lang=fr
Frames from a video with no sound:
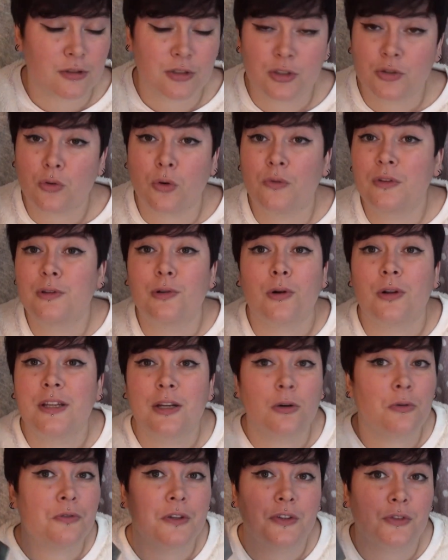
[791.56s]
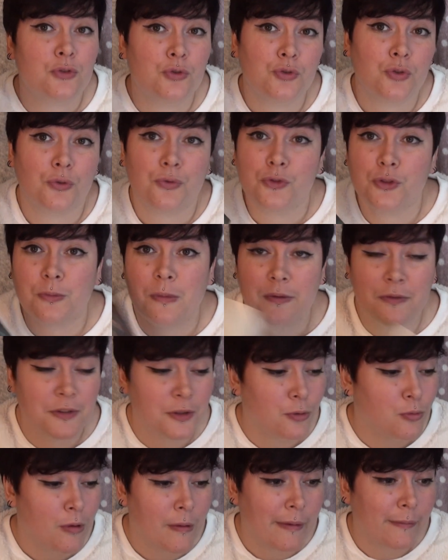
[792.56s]
j'ai trop envie de le relire en fait, juste en faisant ma
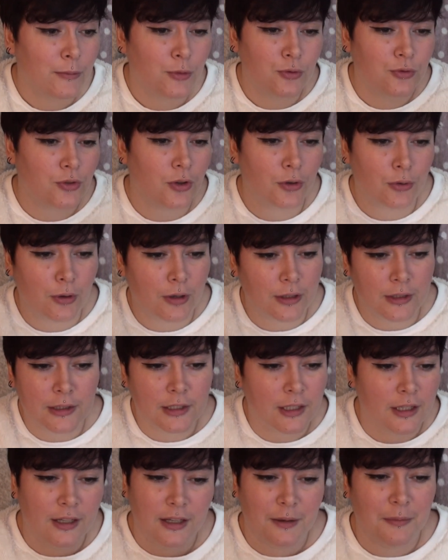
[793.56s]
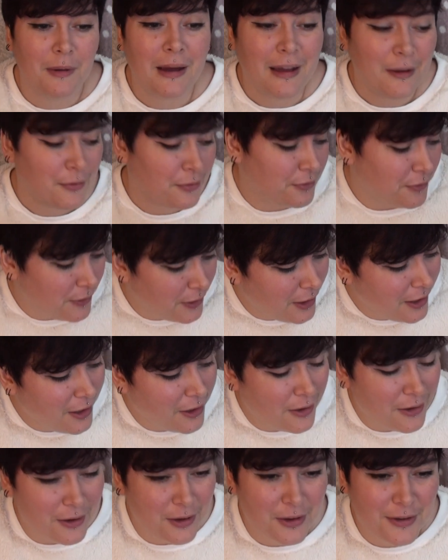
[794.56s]
vidéo moi-même toute seule quoi. Bref,
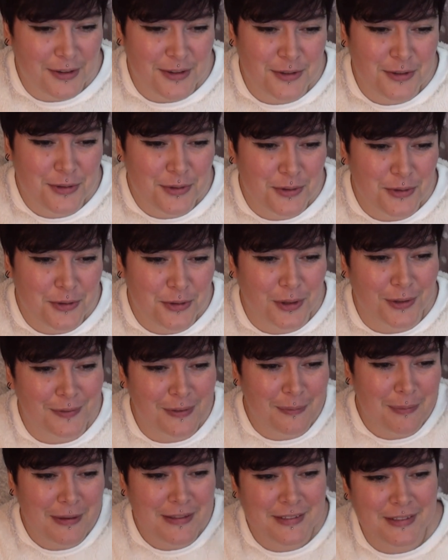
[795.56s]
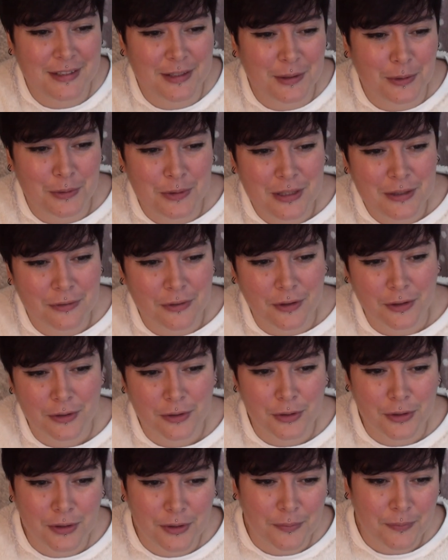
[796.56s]
alors euh, du coup on va passer au livre
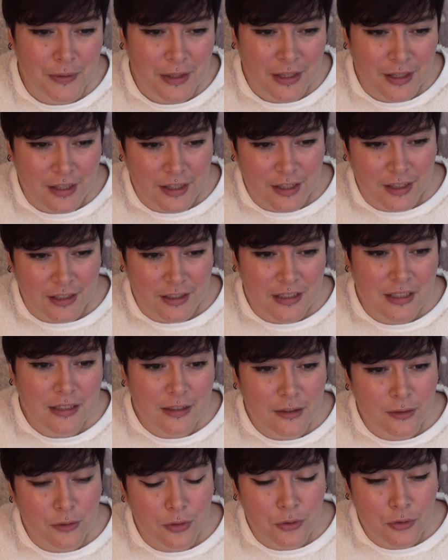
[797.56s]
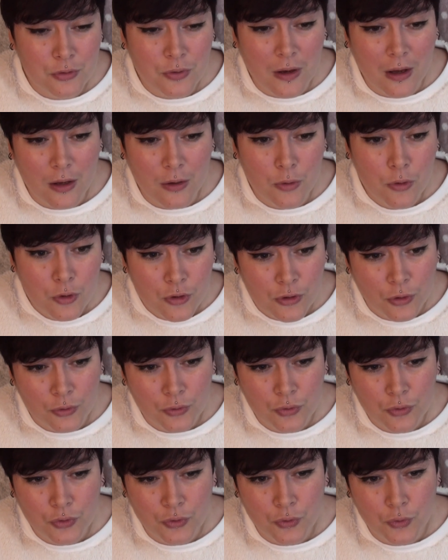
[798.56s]
que, qui, que tu as lu sans
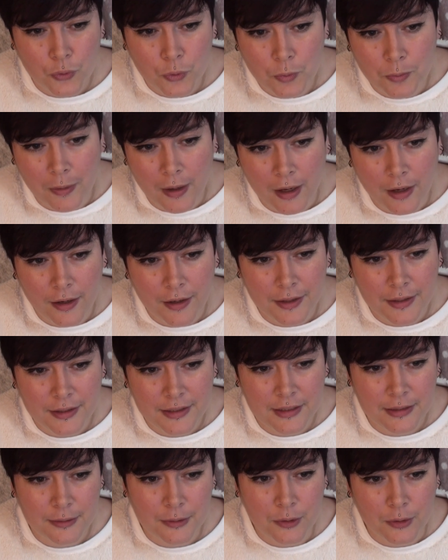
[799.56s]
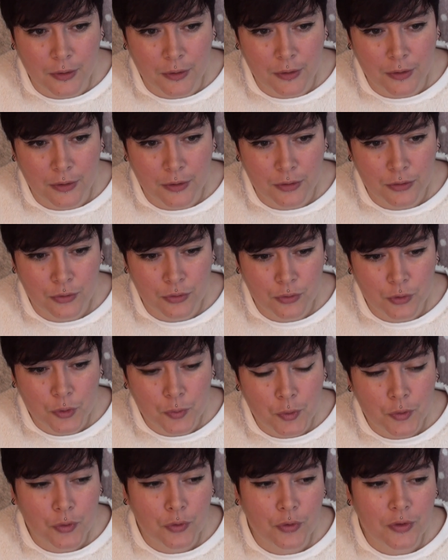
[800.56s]
doute ou pas et qui euh, du coup
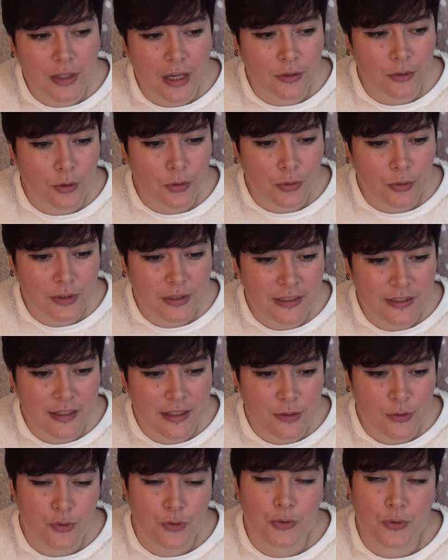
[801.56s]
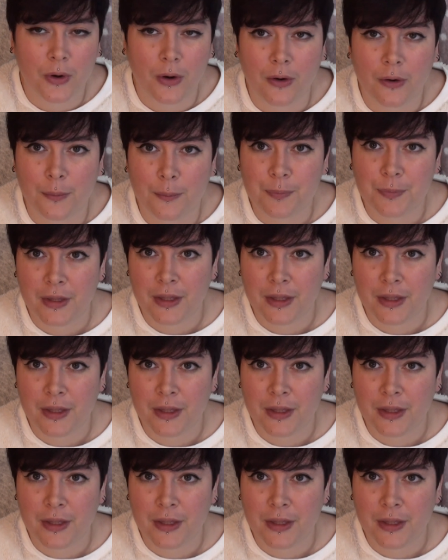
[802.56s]
peut te donner un ordre d'idée sur, euh,